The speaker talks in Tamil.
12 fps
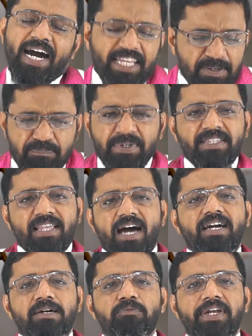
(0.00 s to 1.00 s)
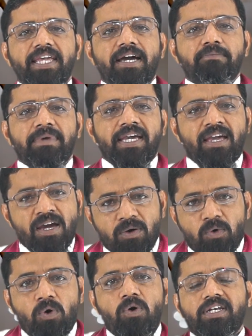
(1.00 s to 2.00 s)
அரிப்பு தாங்க முடியாம
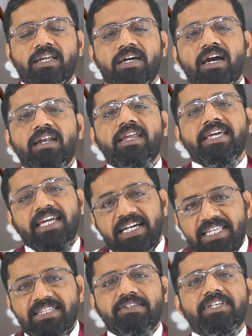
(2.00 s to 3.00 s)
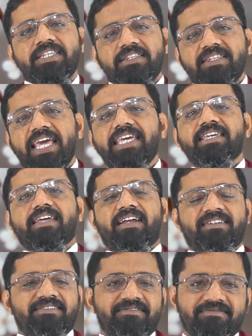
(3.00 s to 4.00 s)
ஓட்டு கல்லை எடுத்து வந்து
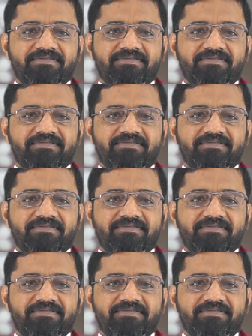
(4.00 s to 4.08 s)
தேய்க்கிறான்